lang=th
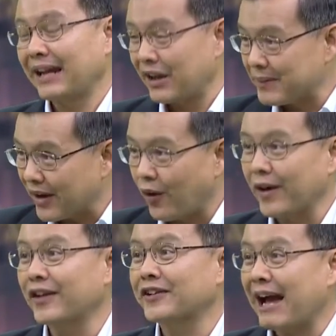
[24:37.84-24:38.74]
ถ้าเรามีค
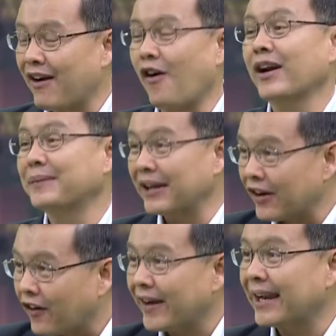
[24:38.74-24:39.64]
นเราสร้างของได้เป็น
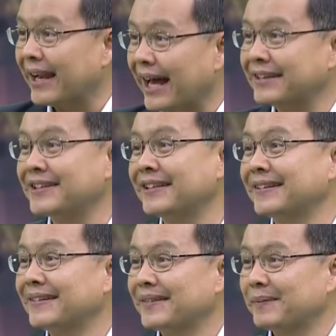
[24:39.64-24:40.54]
ร้อยๆล้านๆชิ้น
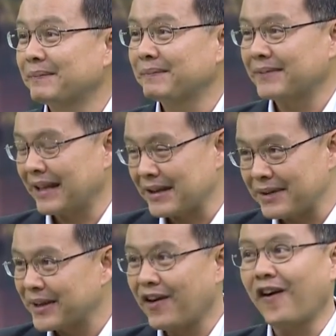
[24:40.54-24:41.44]
แต่
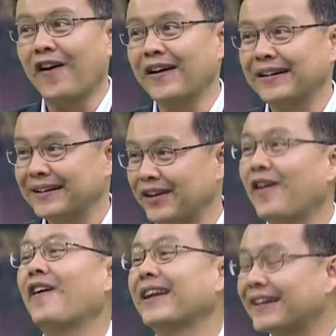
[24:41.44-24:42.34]
ถ้ามีของเดี๋ยว
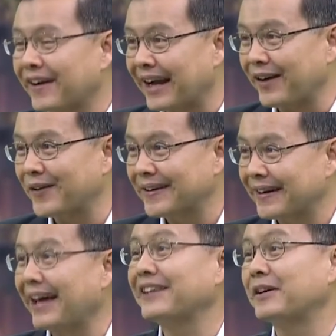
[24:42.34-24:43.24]
ของนั้นก็เก่าล้า